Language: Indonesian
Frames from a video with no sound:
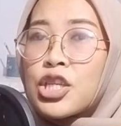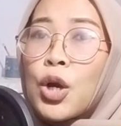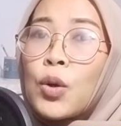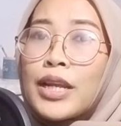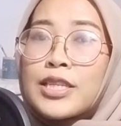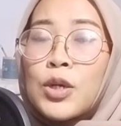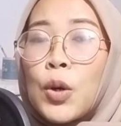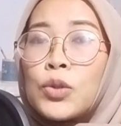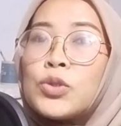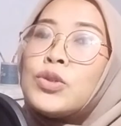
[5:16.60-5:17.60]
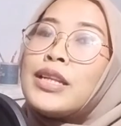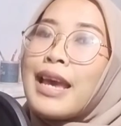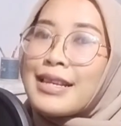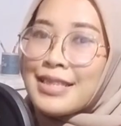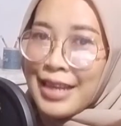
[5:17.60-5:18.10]
So, let's go to the
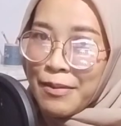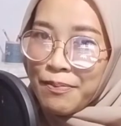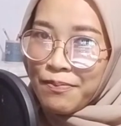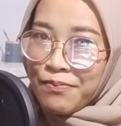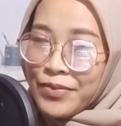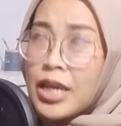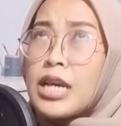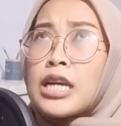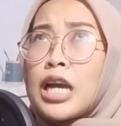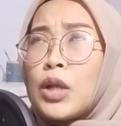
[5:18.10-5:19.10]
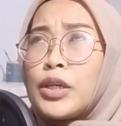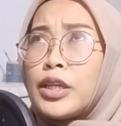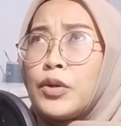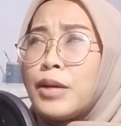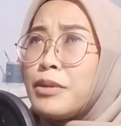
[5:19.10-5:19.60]
next step. Kalau
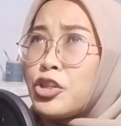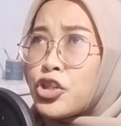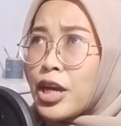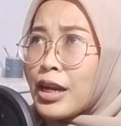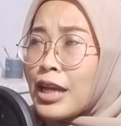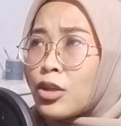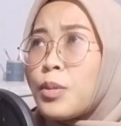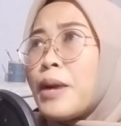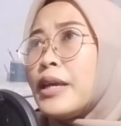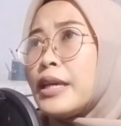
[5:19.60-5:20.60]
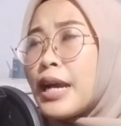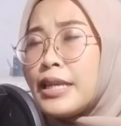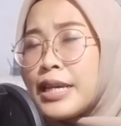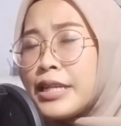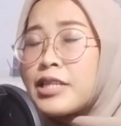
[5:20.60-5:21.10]
kita udah men-share atau
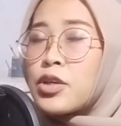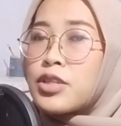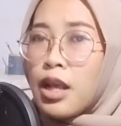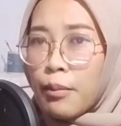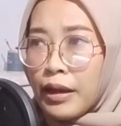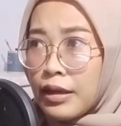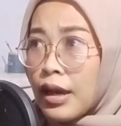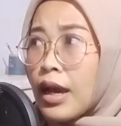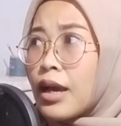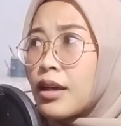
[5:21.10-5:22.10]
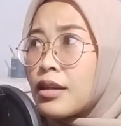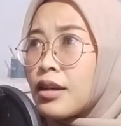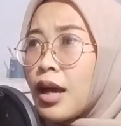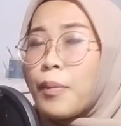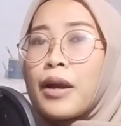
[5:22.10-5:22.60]
membagikannya di sosial media,
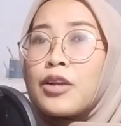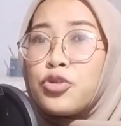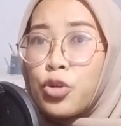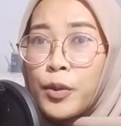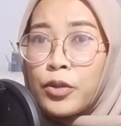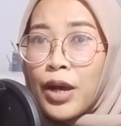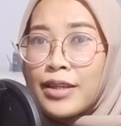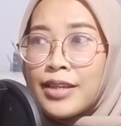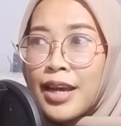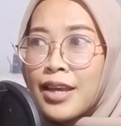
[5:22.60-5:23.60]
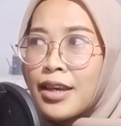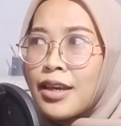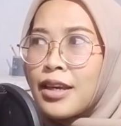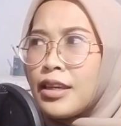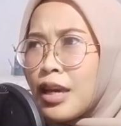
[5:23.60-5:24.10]
apakah cukup gitu aja?
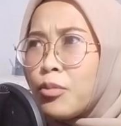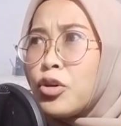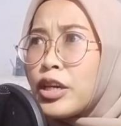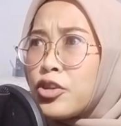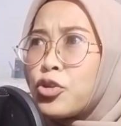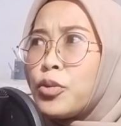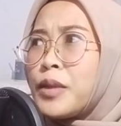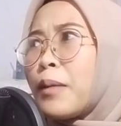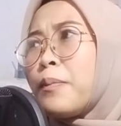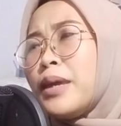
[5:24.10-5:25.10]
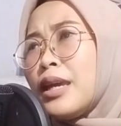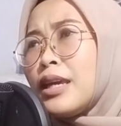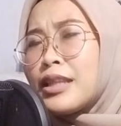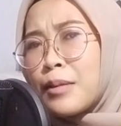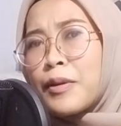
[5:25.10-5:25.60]
Ya mungkin cukup
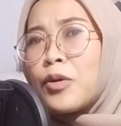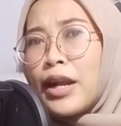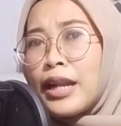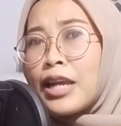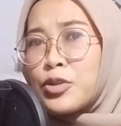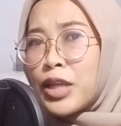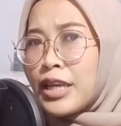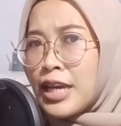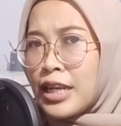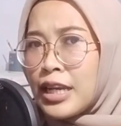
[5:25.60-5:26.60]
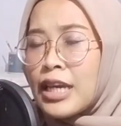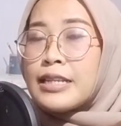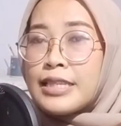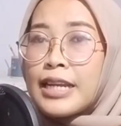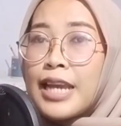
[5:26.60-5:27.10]
tapi kita perlu ada lanjutannya nih
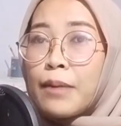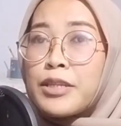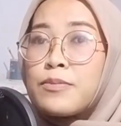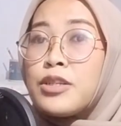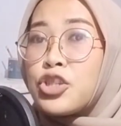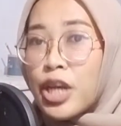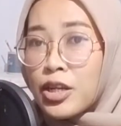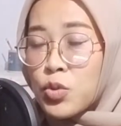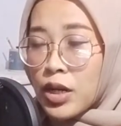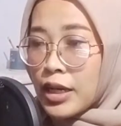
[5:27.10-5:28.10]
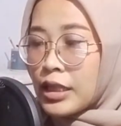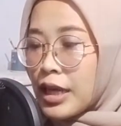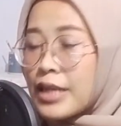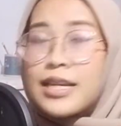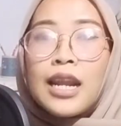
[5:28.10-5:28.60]
Jadi habis men-share suara
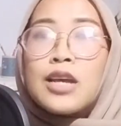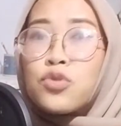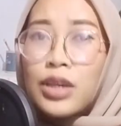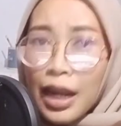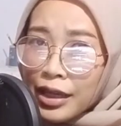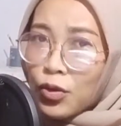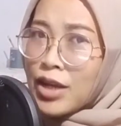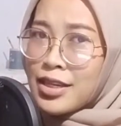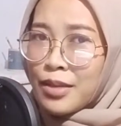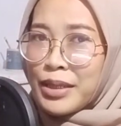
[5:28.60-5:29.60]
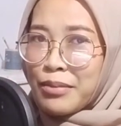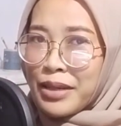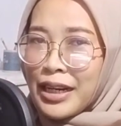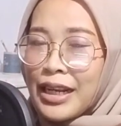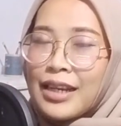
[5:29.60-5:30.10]
kita jangan langsung hilang gitu aja
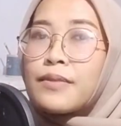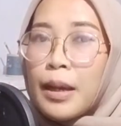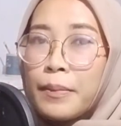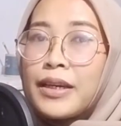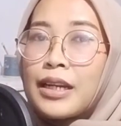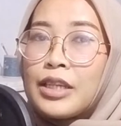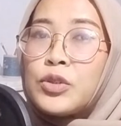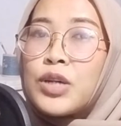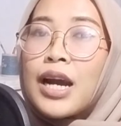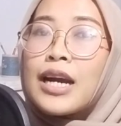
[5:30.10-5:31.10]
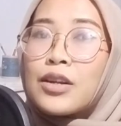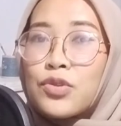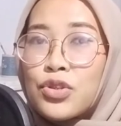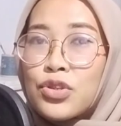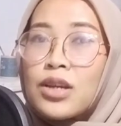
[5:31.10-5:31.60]
teman-teman Tapi kalian juga
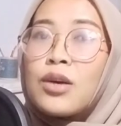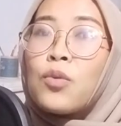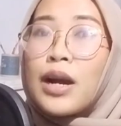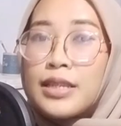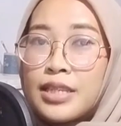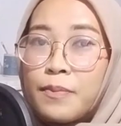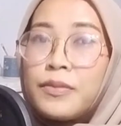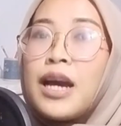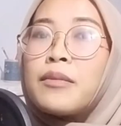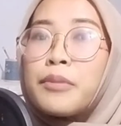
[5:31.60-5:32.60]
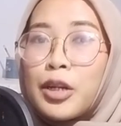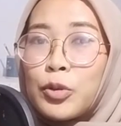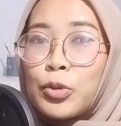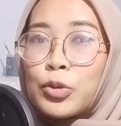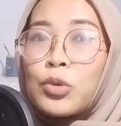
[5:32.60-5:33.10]
harus wajib dan
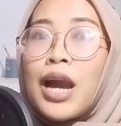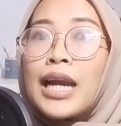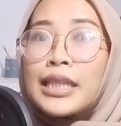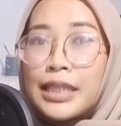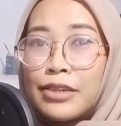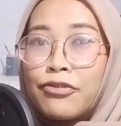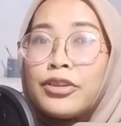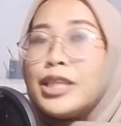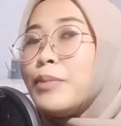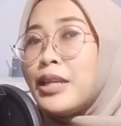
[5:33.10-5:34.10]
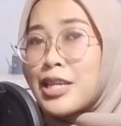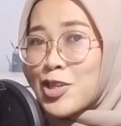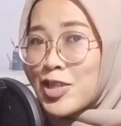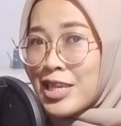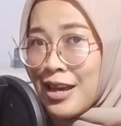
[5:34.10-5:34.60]
perlu untuk aktif di media
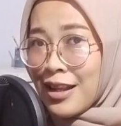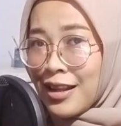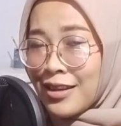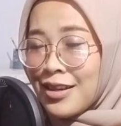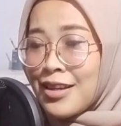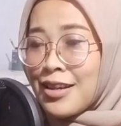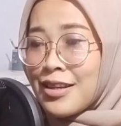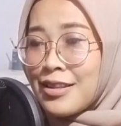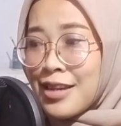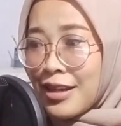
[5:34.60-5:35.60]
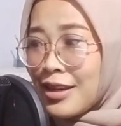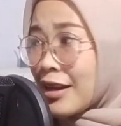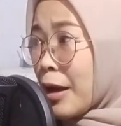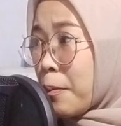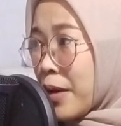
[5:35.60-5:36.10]
sosial Jadi
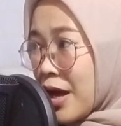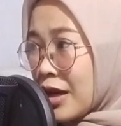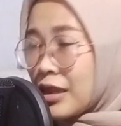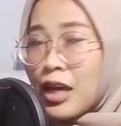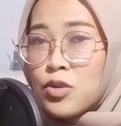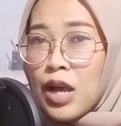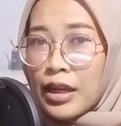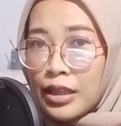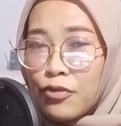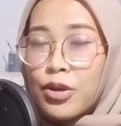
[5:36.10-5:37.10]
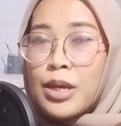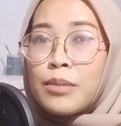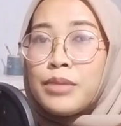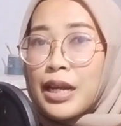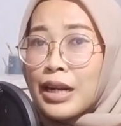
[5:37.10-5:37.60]
kenapa kita harus aktif?
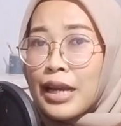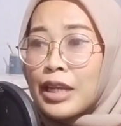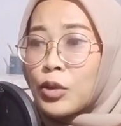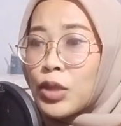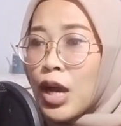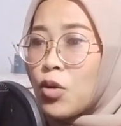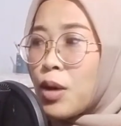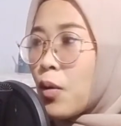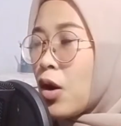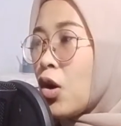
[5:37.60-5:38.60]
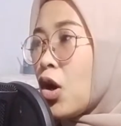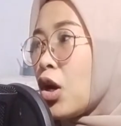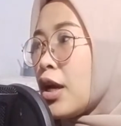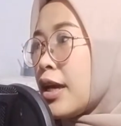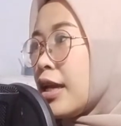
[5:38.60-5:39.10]
Biar klien itu tahu bahwa oh
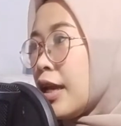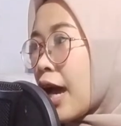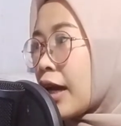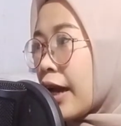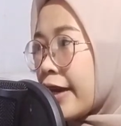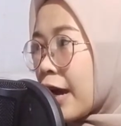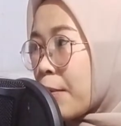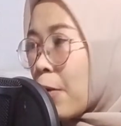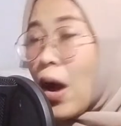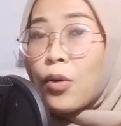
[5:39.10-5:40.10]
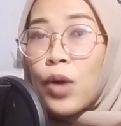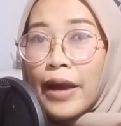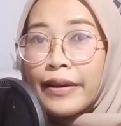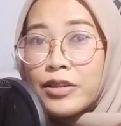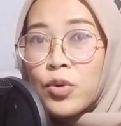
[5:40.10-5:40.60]
ini anak yang mau aku
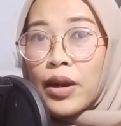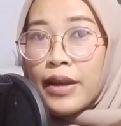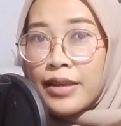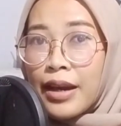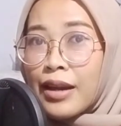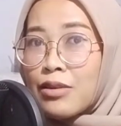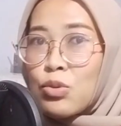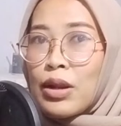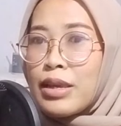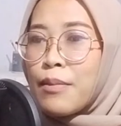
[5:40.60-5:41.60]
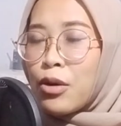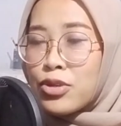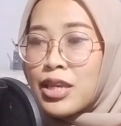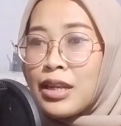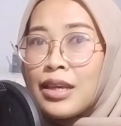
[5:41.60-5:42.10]
hire suaranya karena suaranya
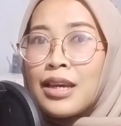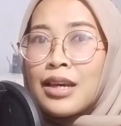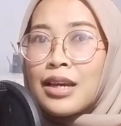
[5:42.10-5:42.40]
bagus ini